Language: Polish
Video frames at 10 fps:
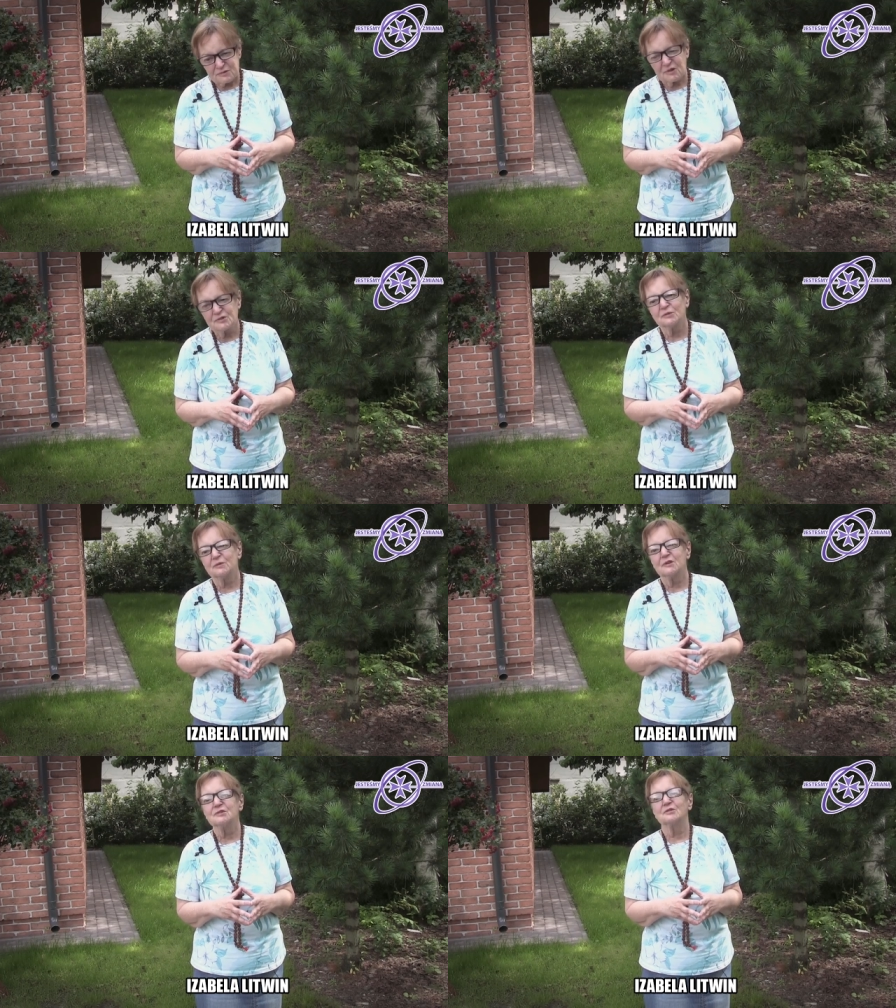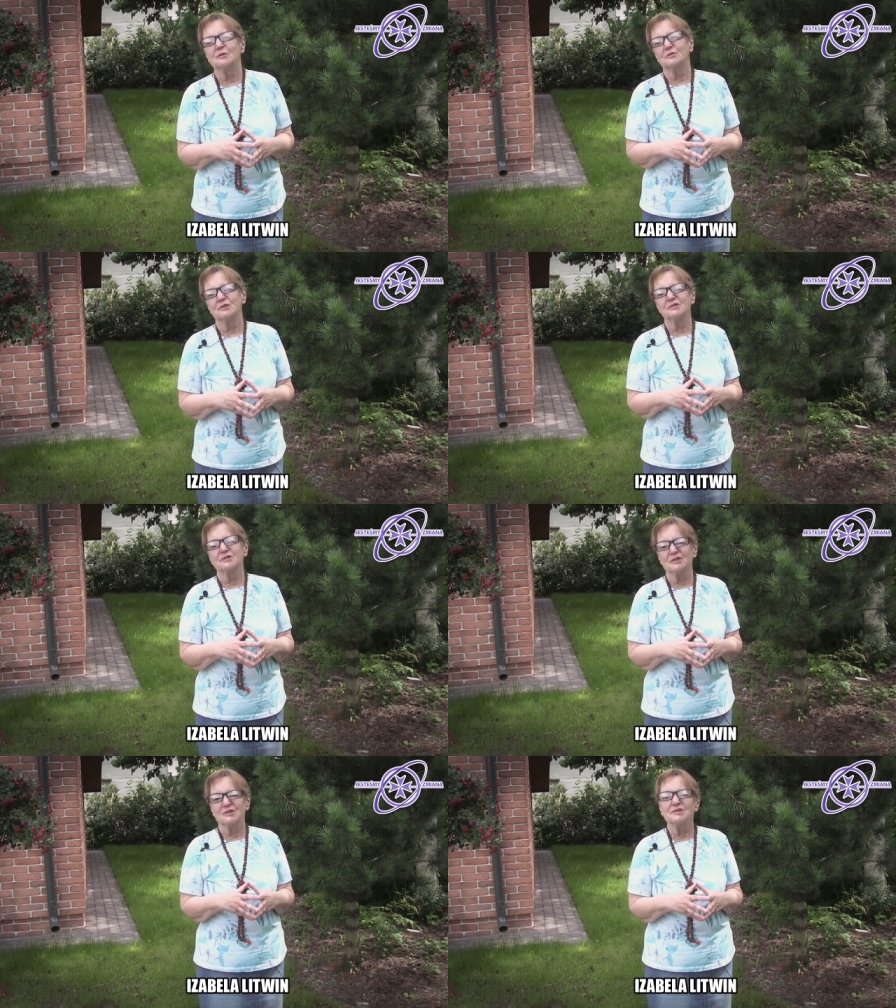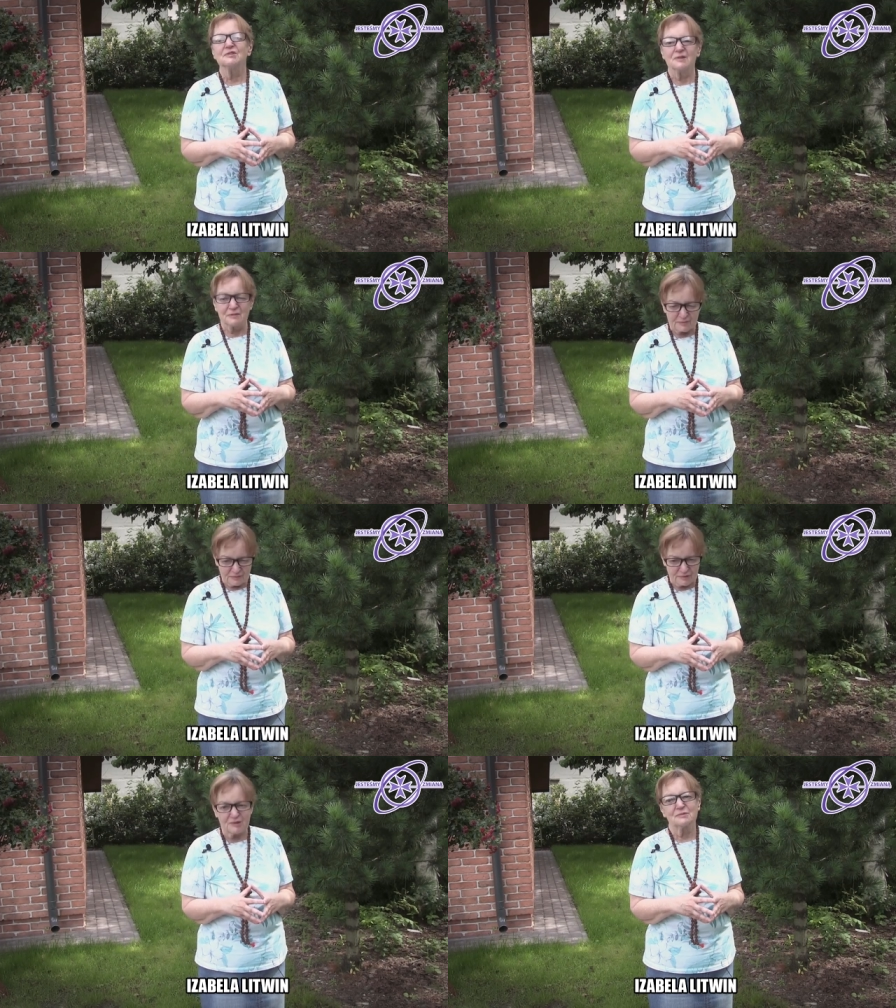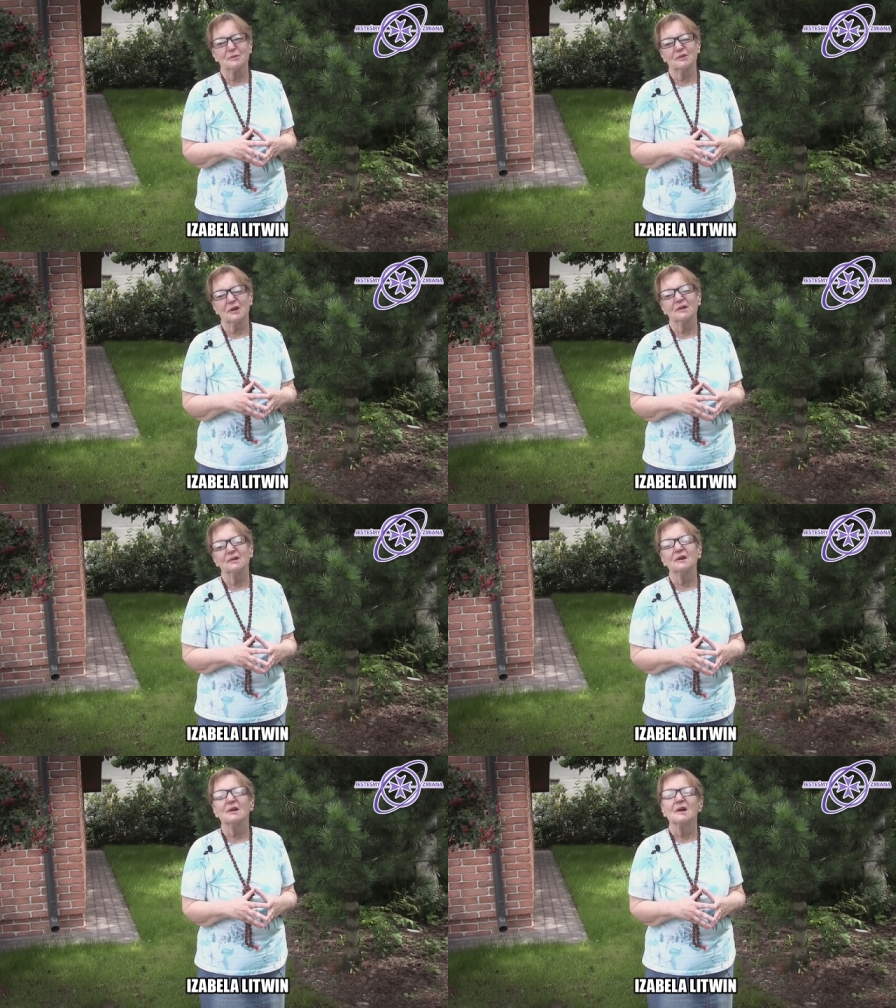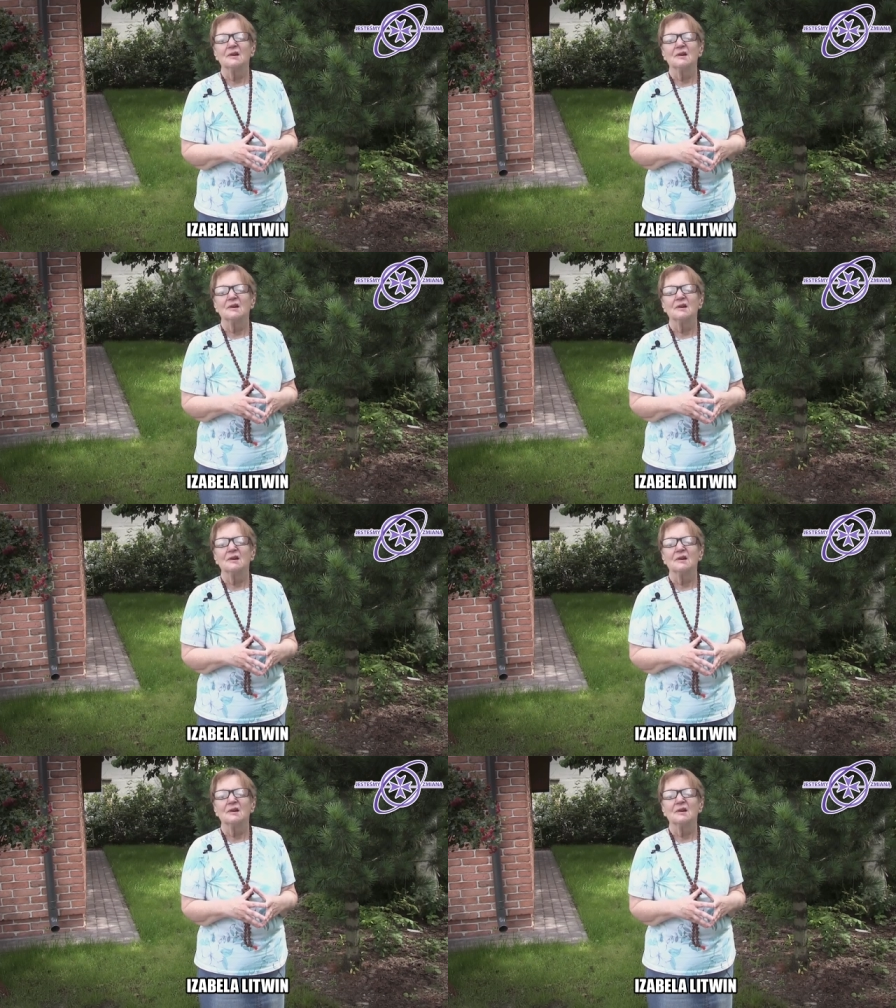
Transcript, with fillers: zdecydujecie się uczestniczyć w tych spotkaniach.